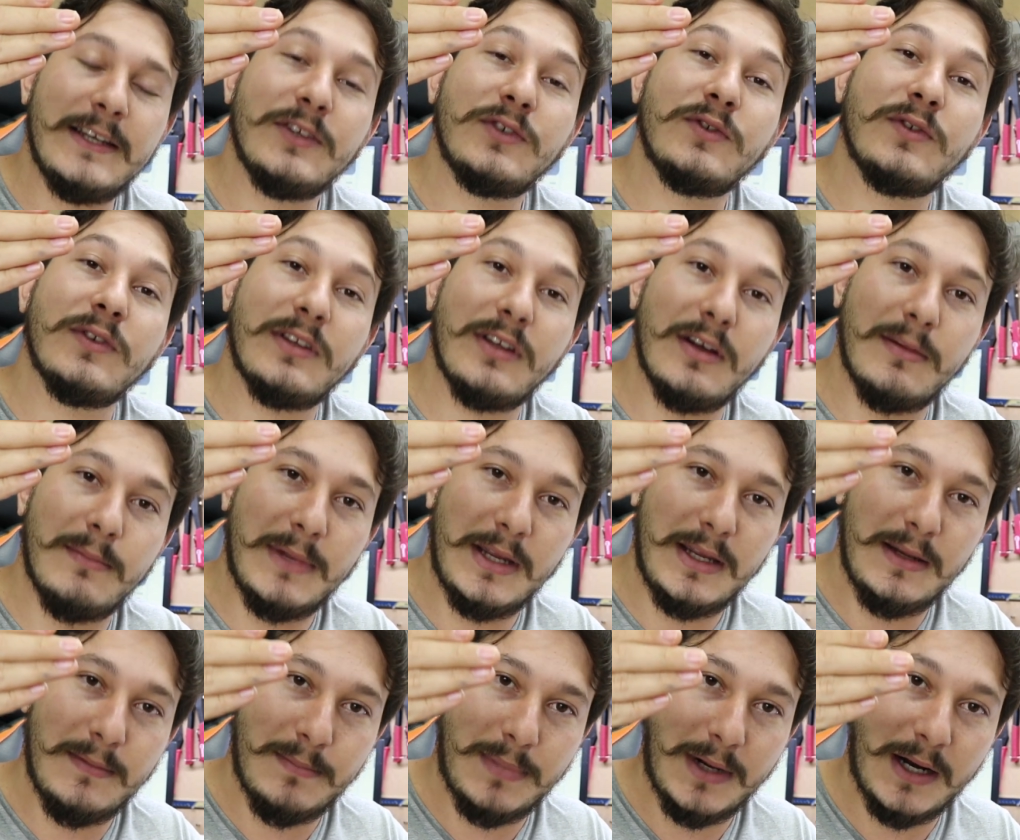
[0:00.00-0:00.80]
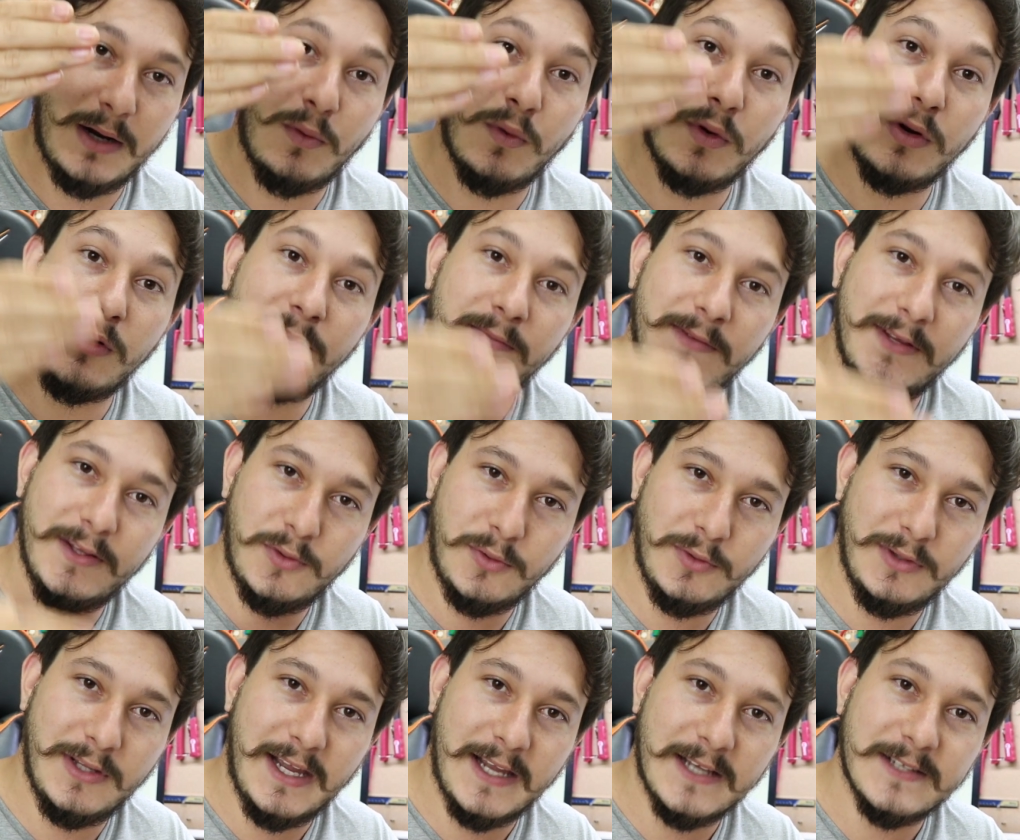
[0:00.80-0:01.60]
Isso também para quando o
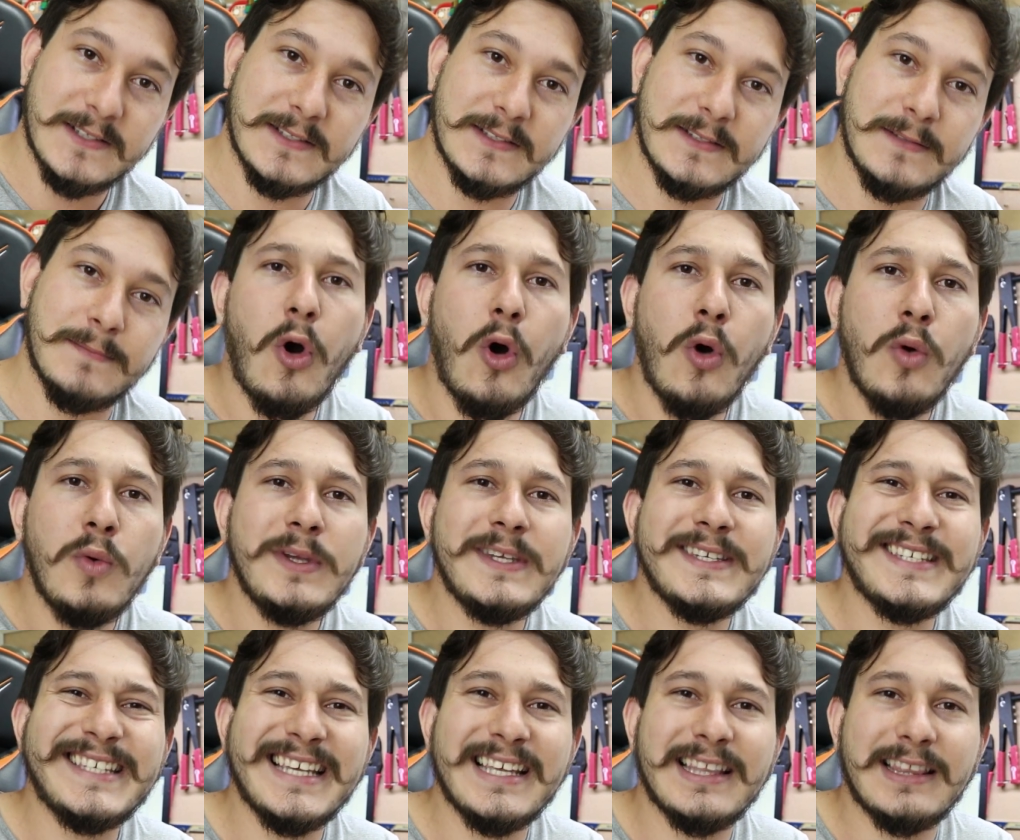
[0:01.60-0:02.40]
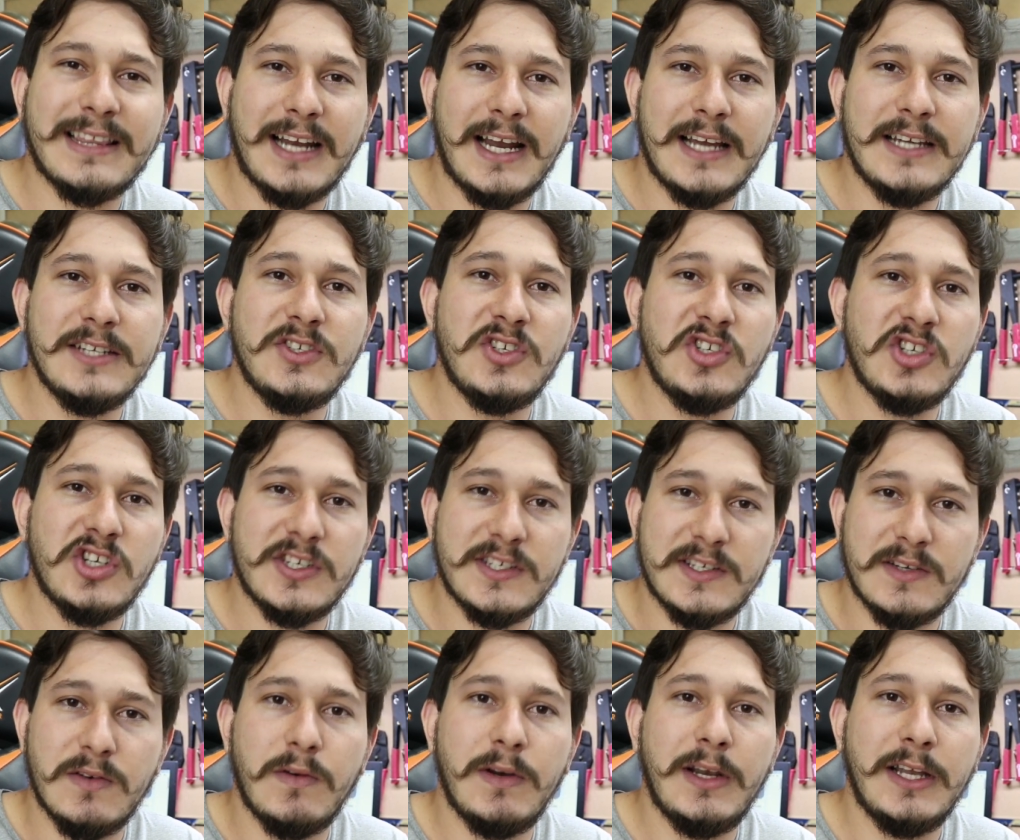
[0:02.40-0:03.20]
vidro desce. Ou em centrais de
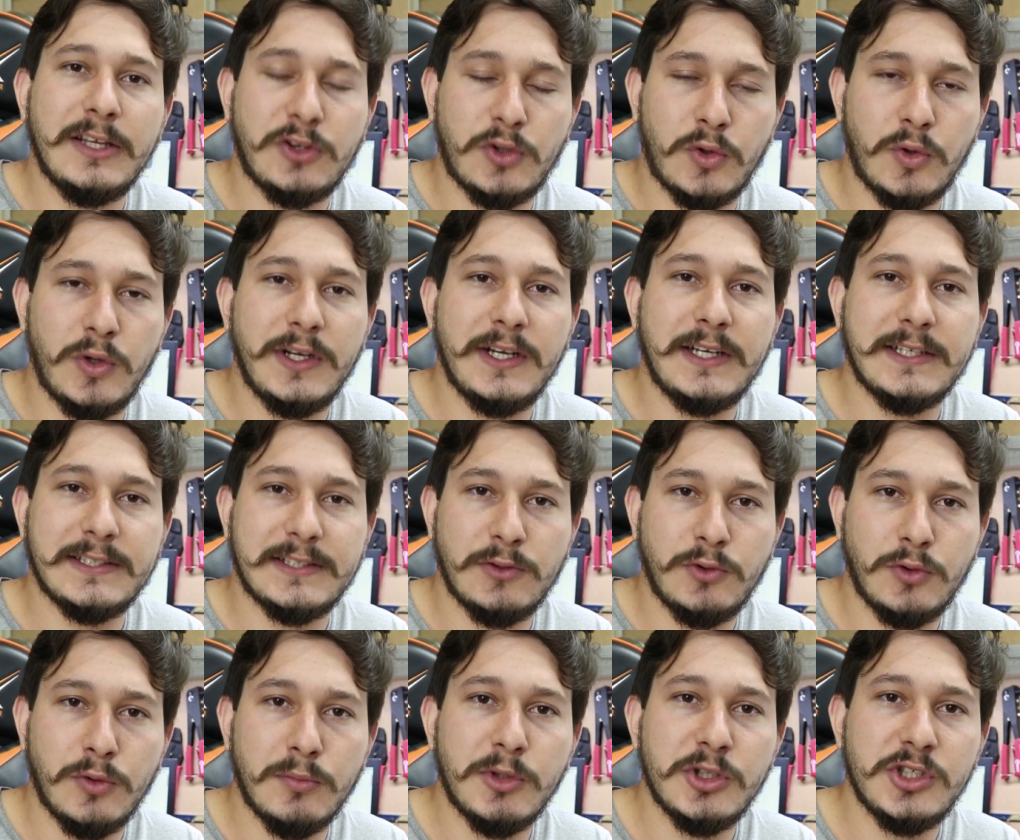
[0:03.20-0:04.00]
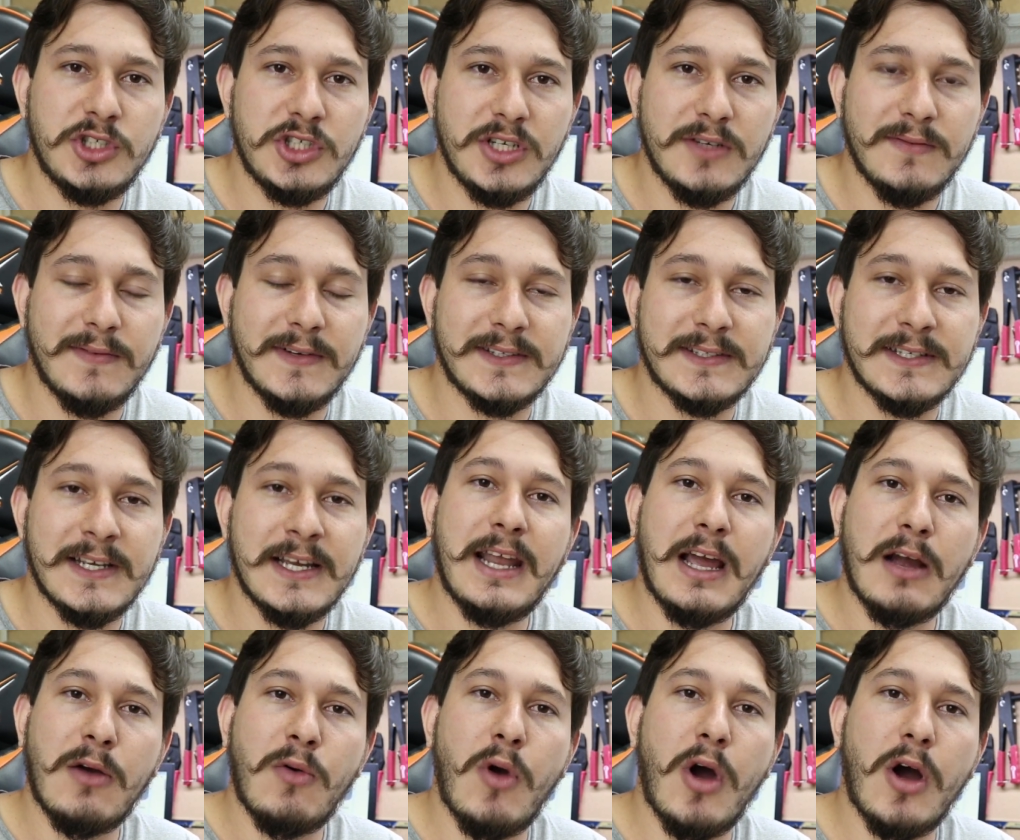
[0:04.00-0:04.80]
injeção eletrônicas automotivas,
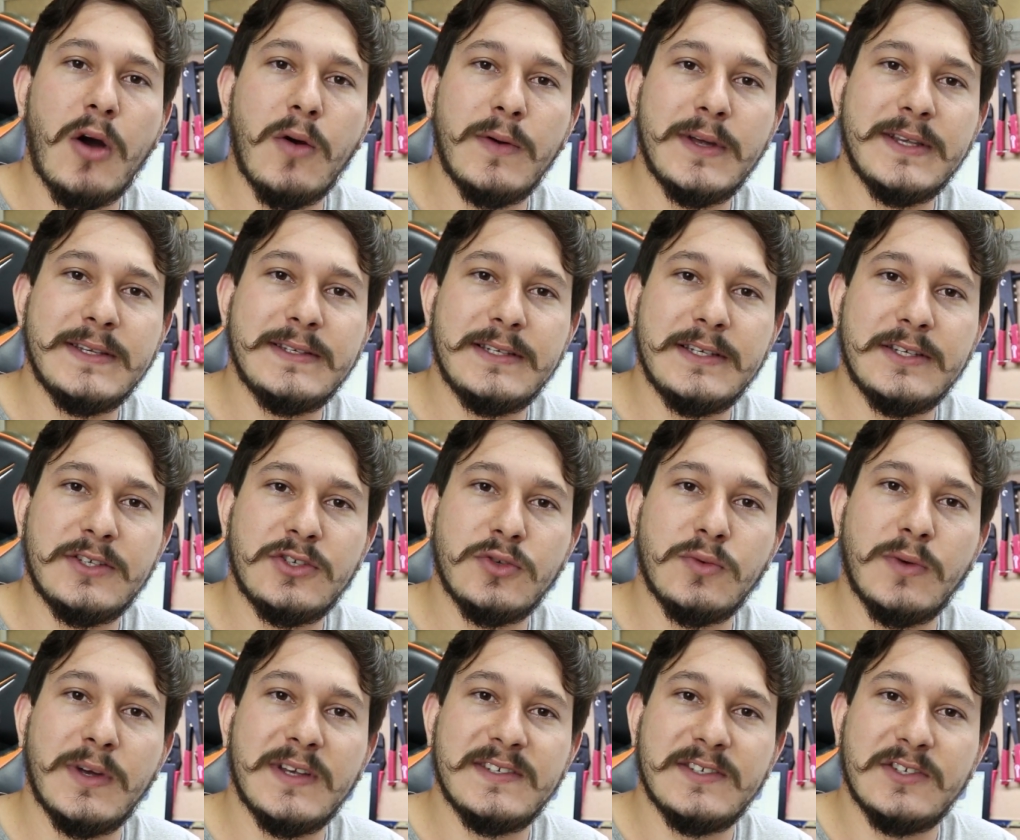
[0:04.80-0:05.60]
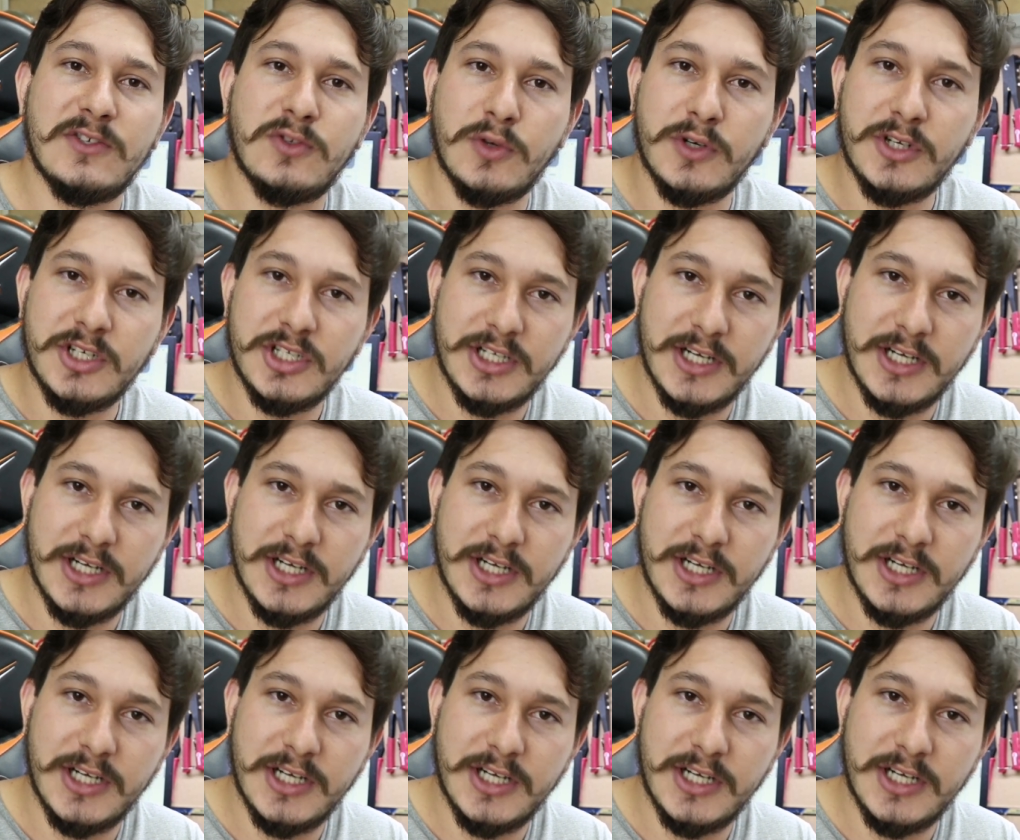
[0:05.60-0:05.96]
na qual existe um resistor